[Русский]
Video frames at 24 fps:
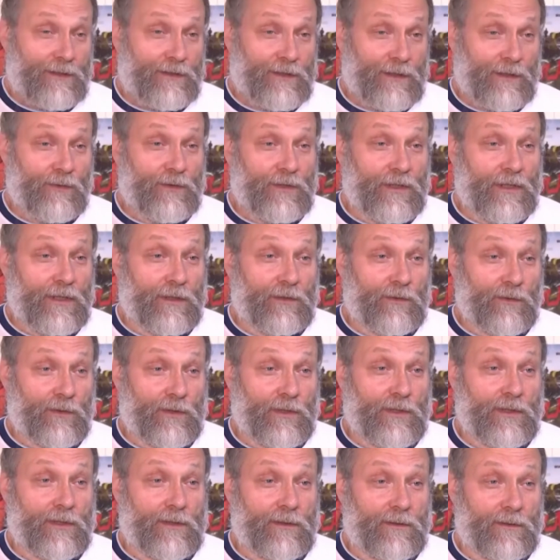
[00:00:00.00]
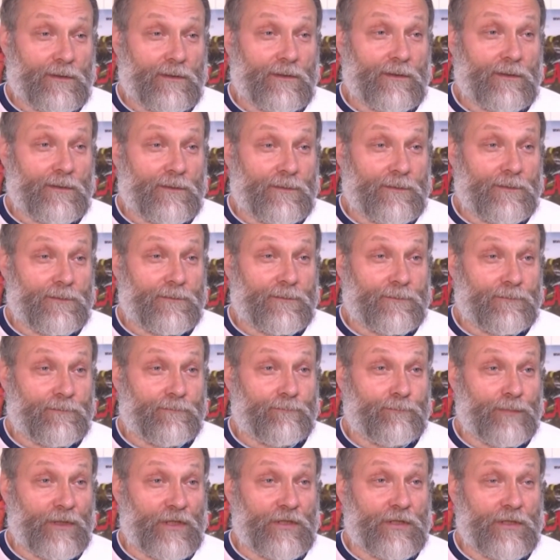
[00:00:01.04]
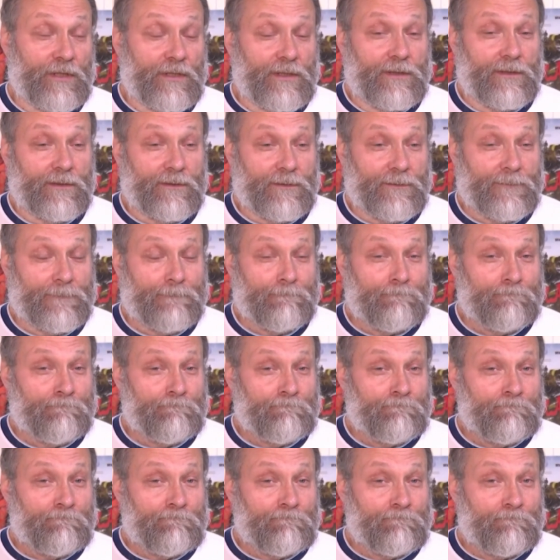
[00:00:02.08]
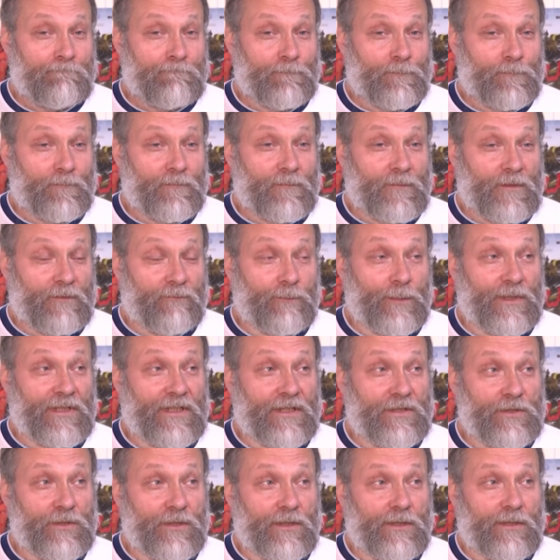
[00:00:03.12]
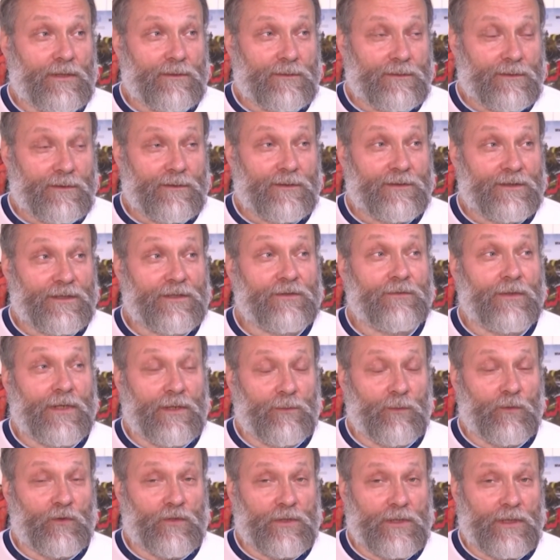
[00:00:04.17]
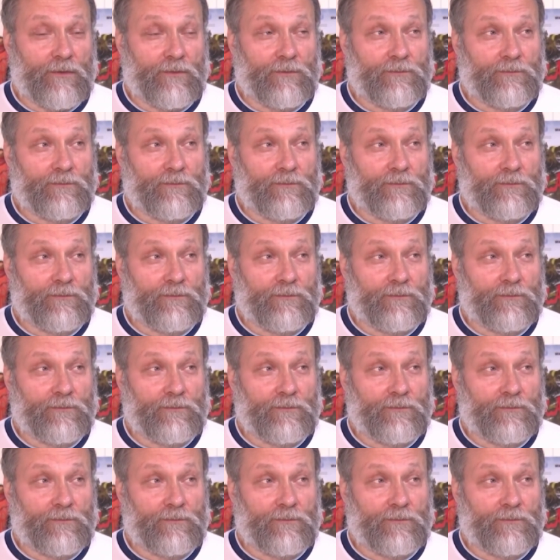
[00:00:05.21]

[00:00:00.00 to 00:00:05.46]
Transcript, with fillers: люди, которые э, пришли в монастырь со своим уставом.